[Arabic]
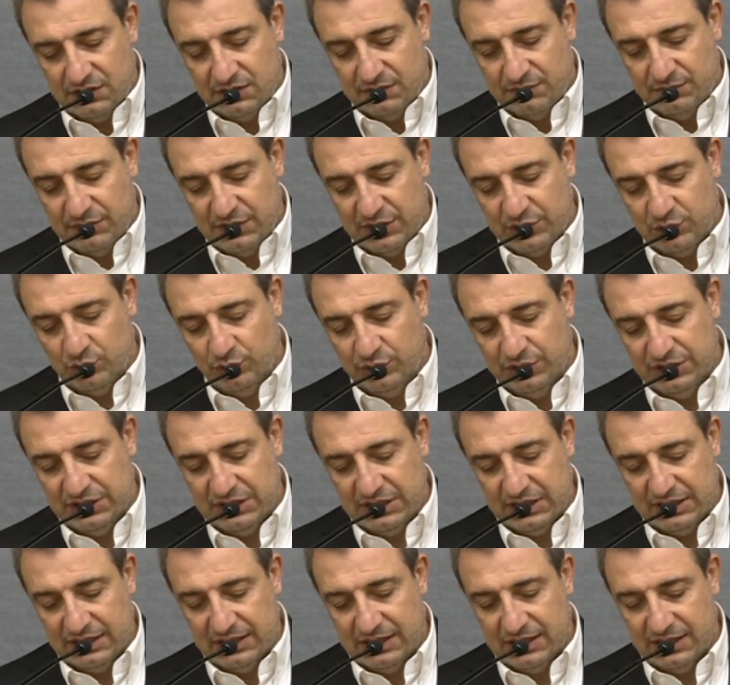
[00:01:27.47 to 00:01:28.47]
ما
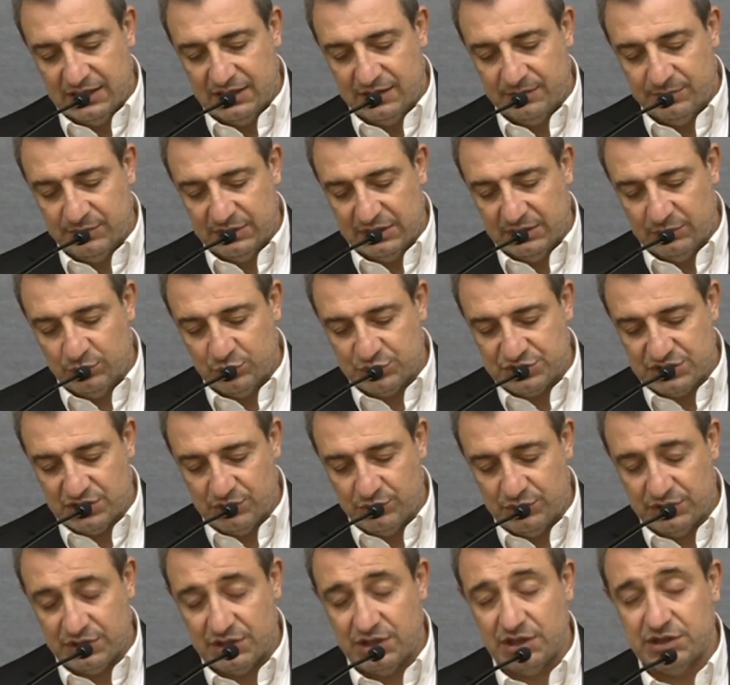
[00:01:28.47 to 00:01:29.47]
دعي إليه من
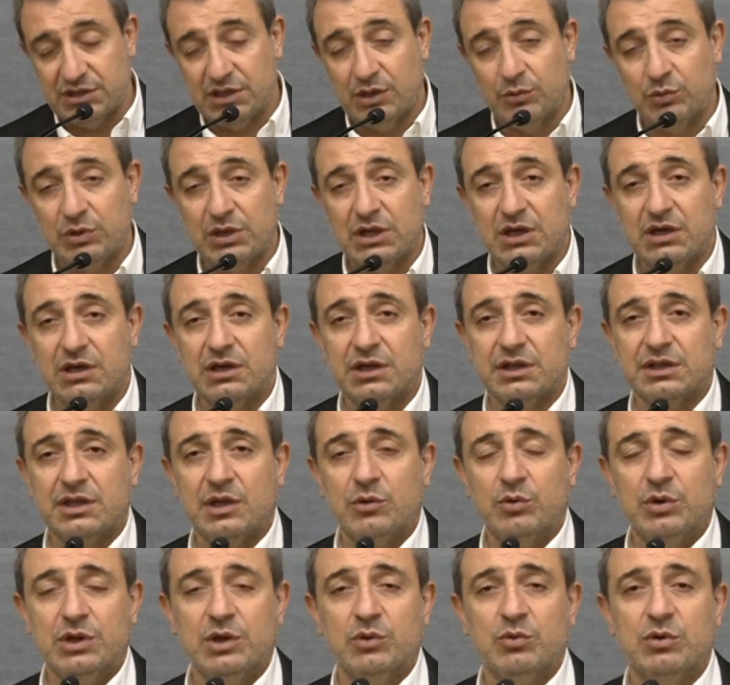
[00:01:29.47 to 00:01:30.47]
مشاورات أو لقاءات
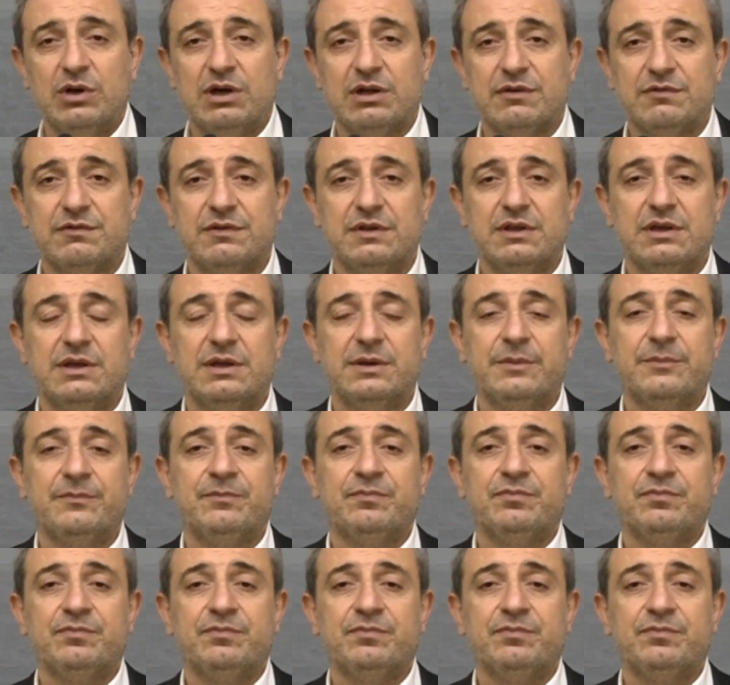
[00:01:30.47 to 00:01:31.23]
أو حوار في